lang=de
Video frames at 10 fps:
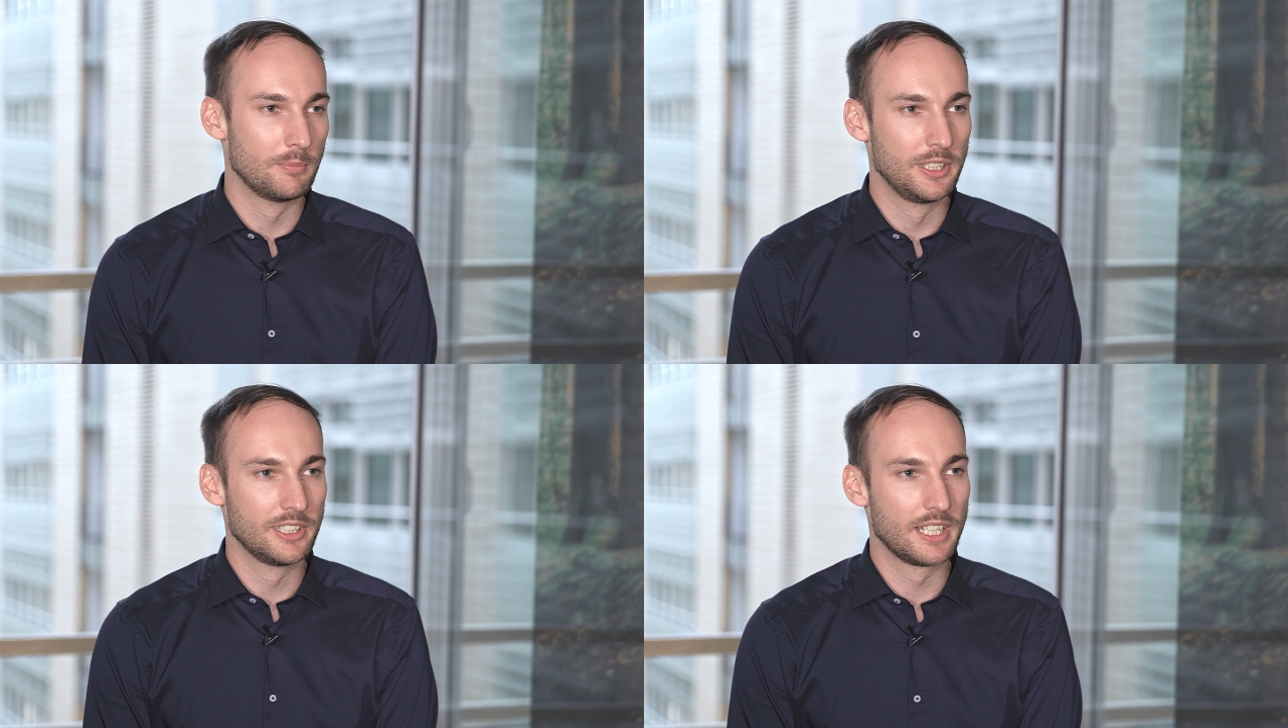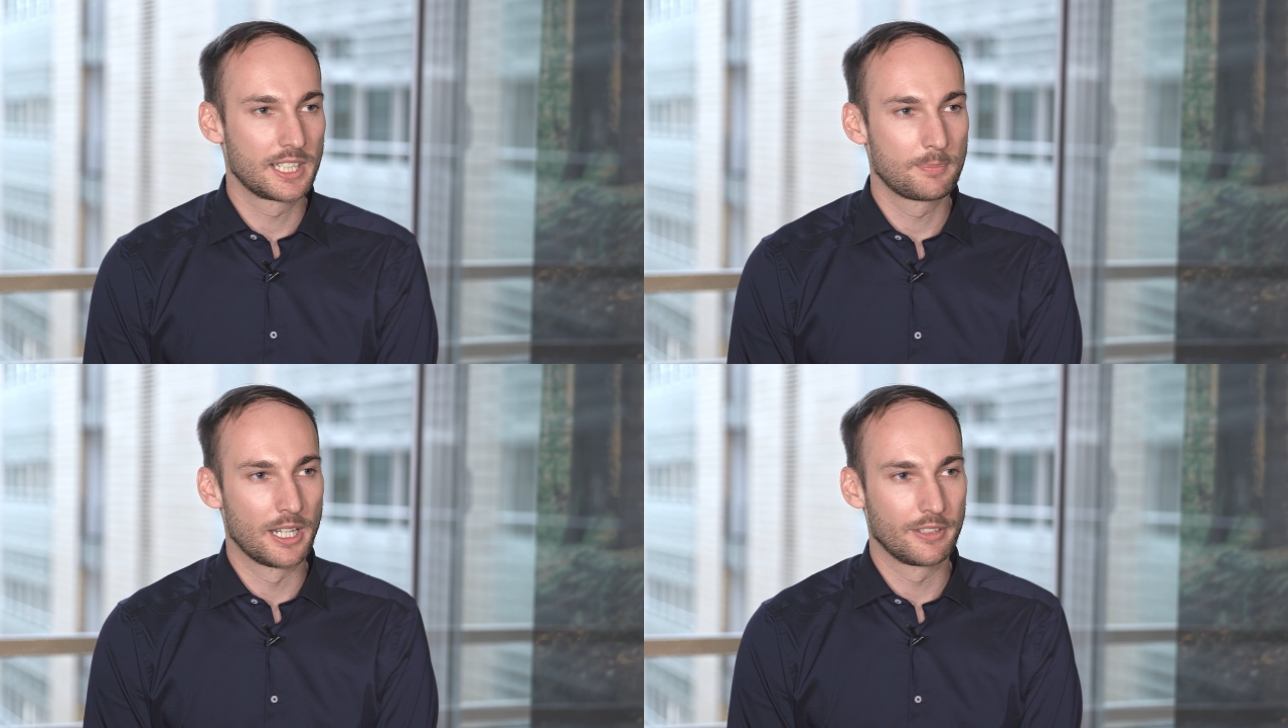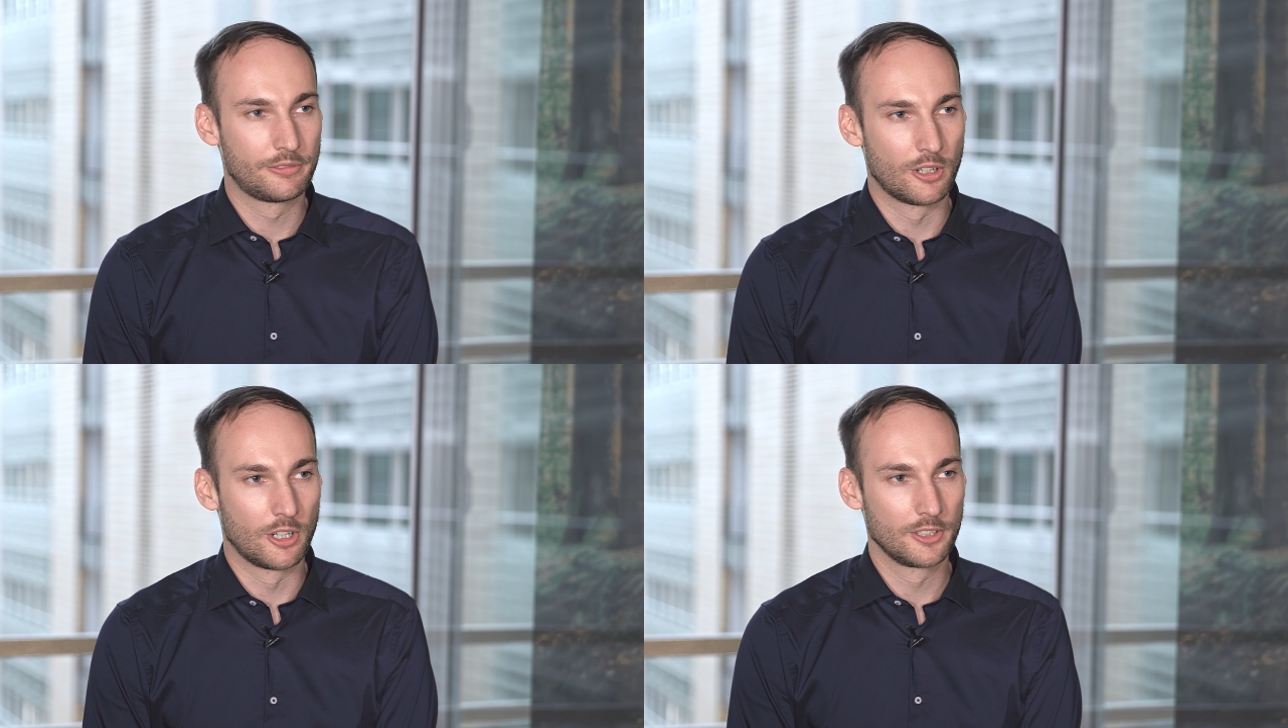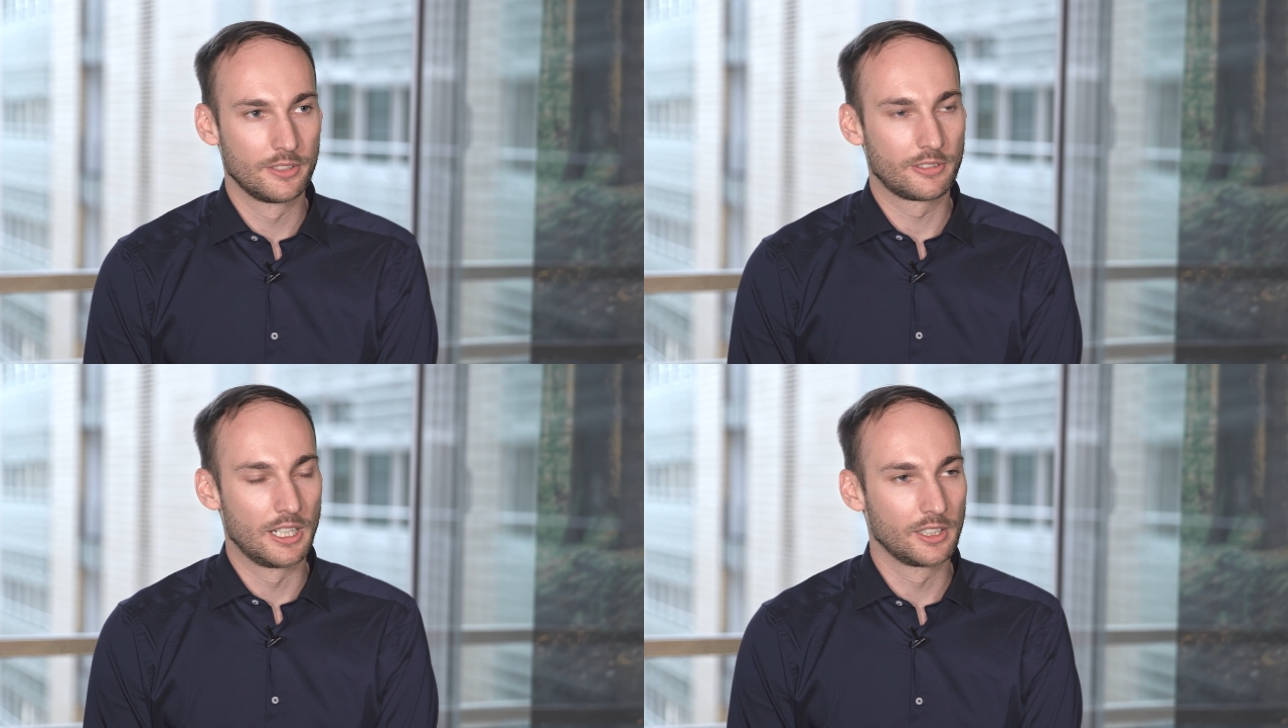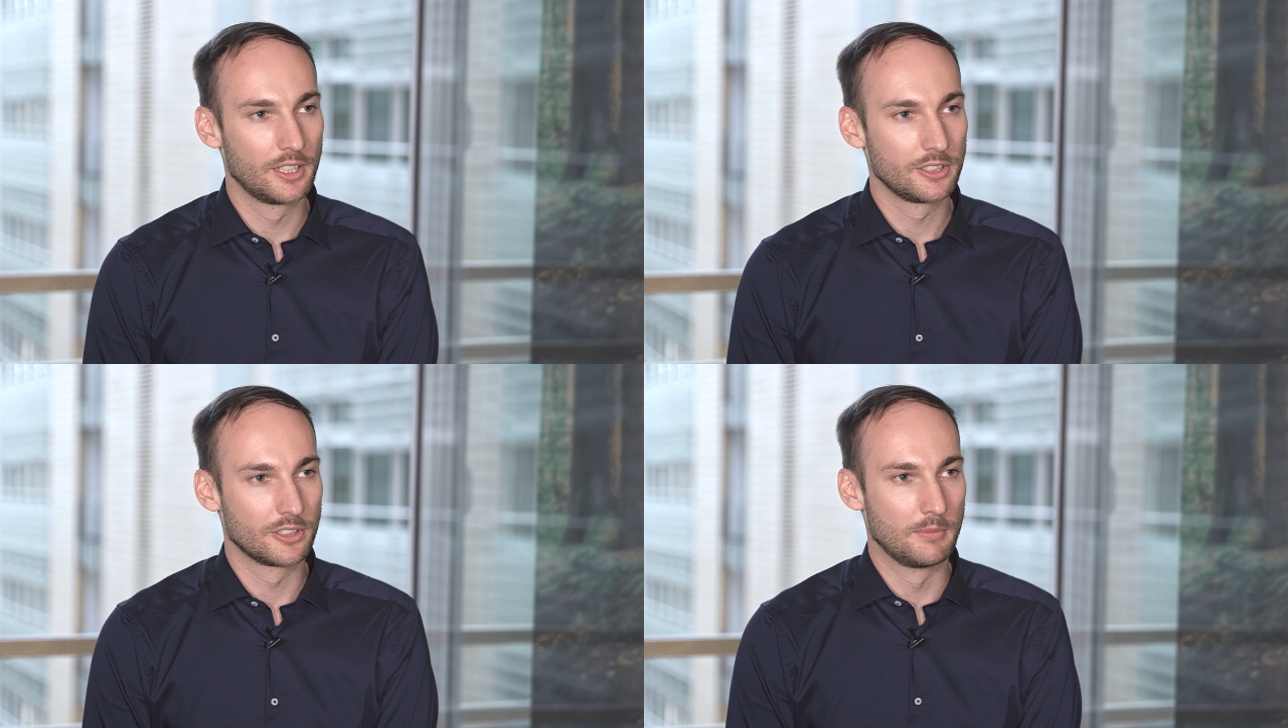mit den Experten vor Ort in
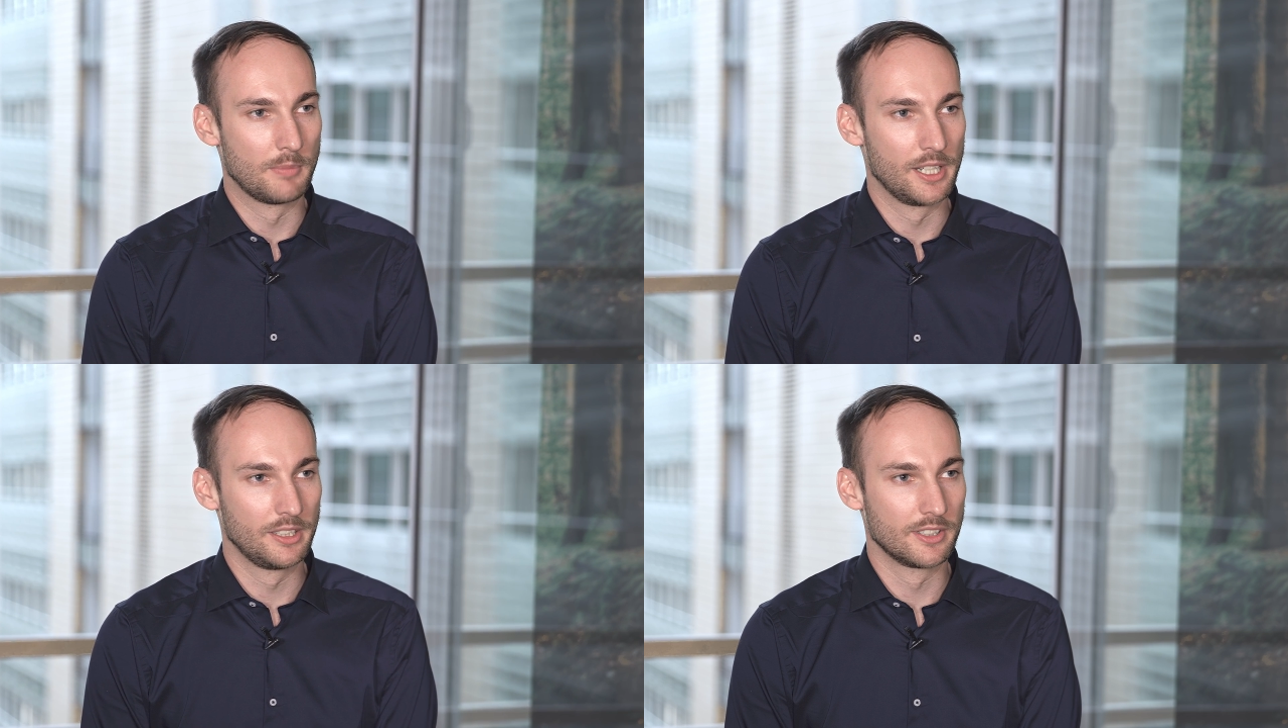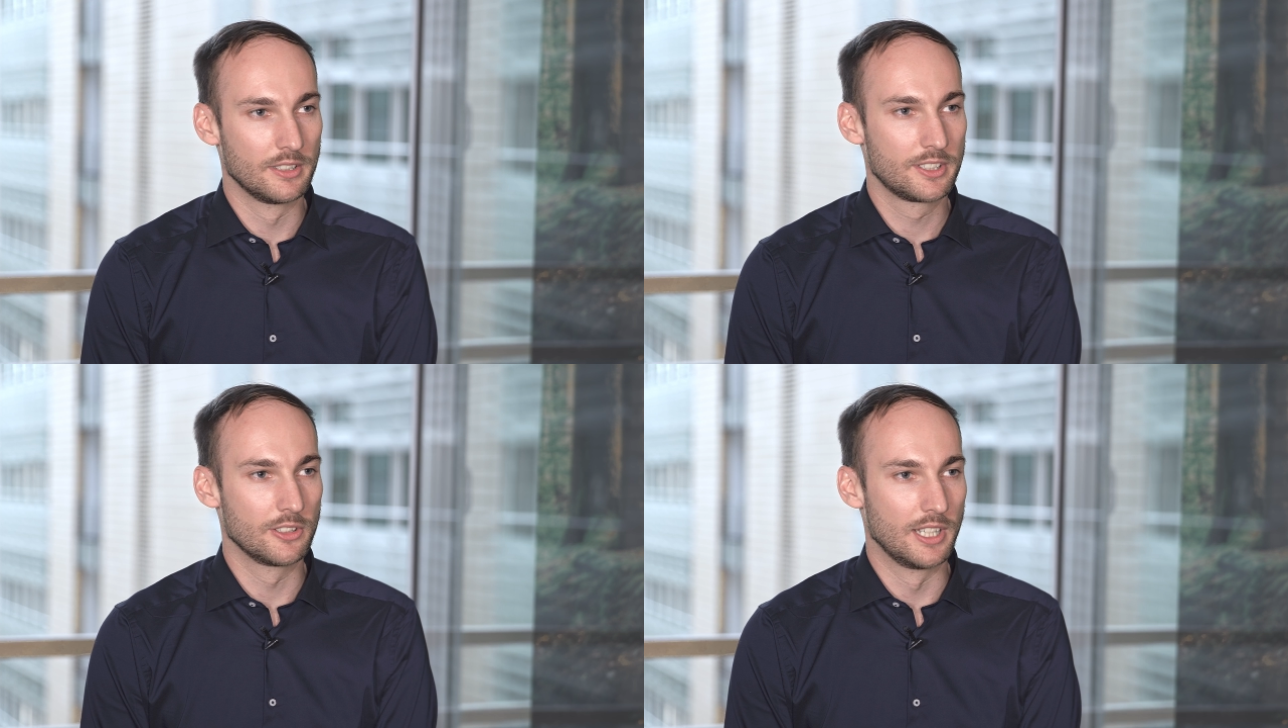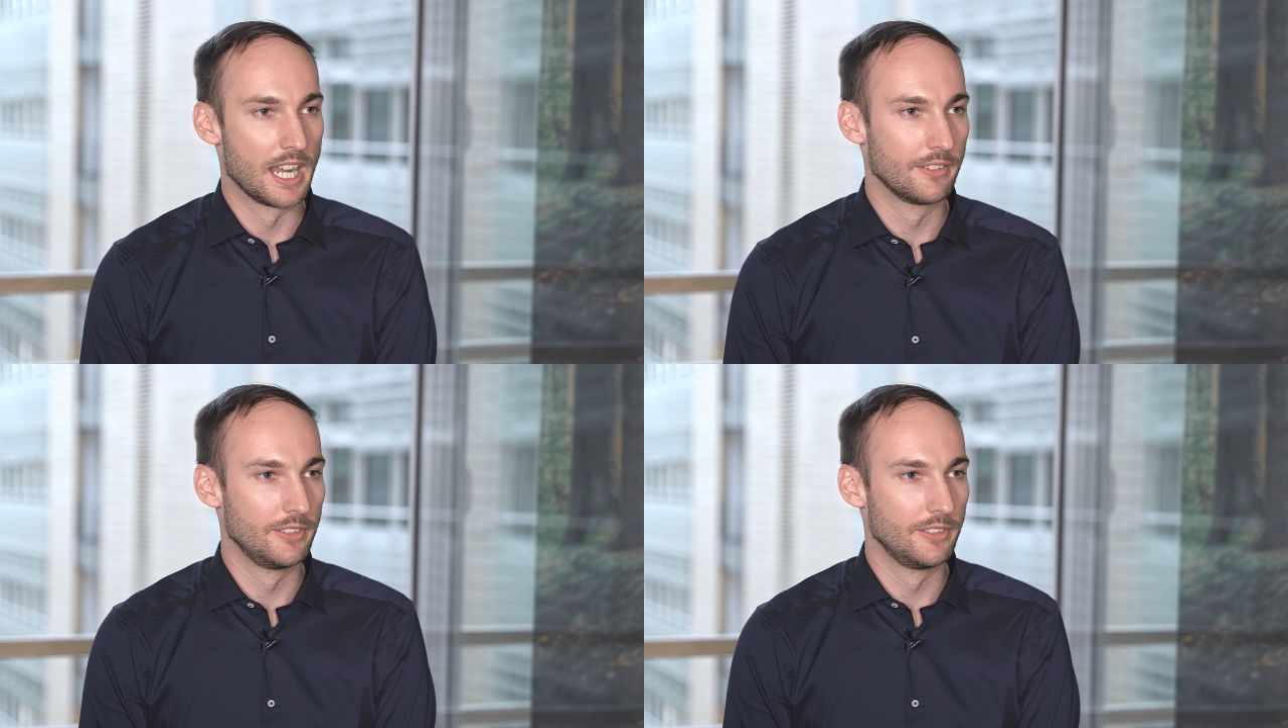Frankreich und in Belgien zu lernen,